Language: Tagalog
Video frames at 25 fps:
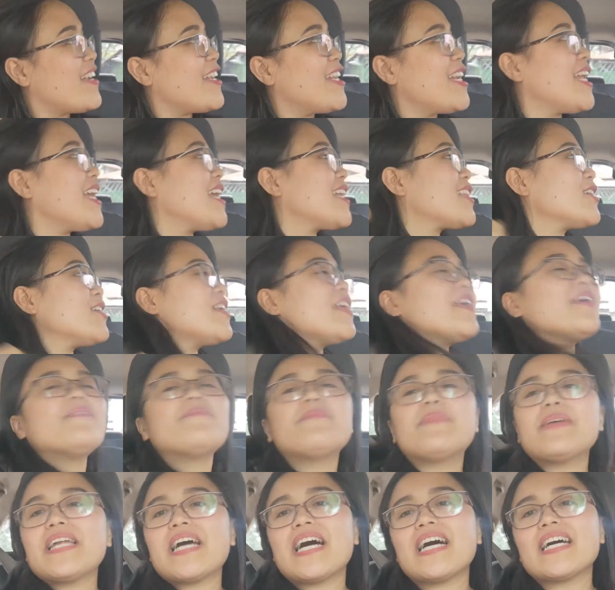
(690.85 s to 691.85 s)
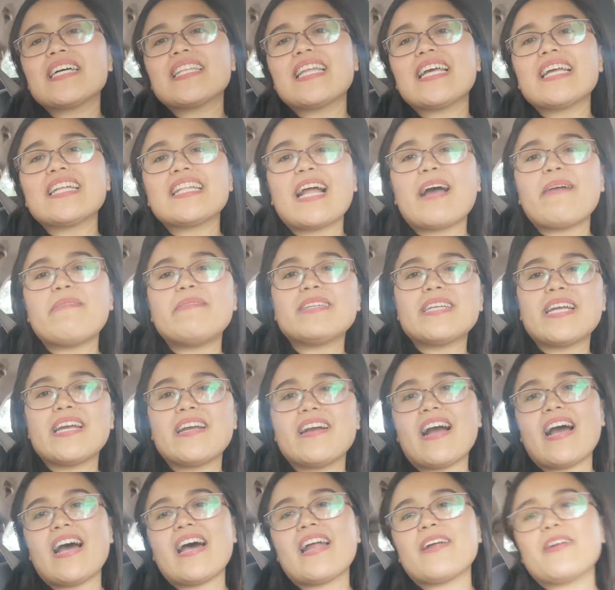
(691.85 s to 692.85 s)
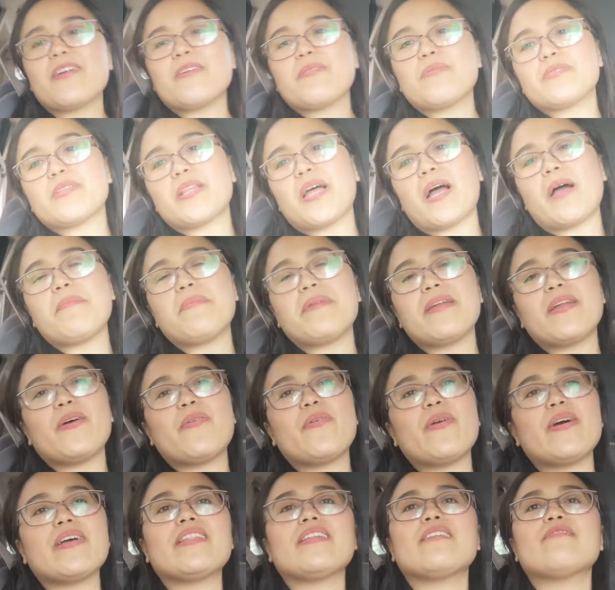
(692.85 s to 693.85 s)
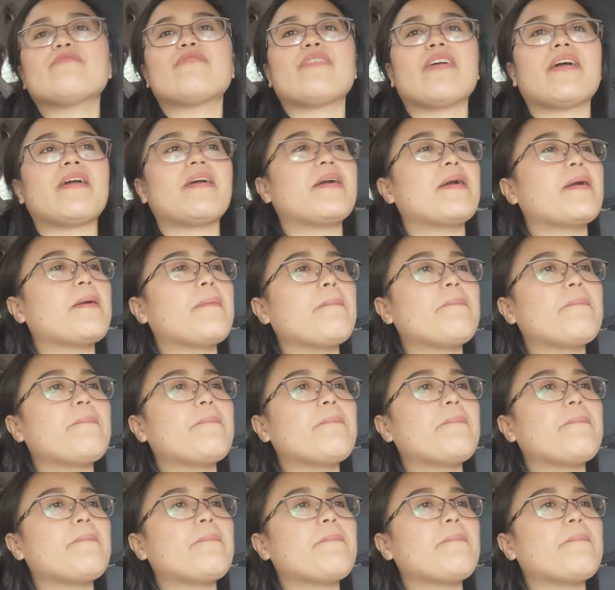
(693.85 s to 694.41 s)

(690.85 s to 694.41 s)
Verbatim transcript: Yun, ito na yung pinaka-date namin ngayong araw. Nagpunta kami ng wedding fair.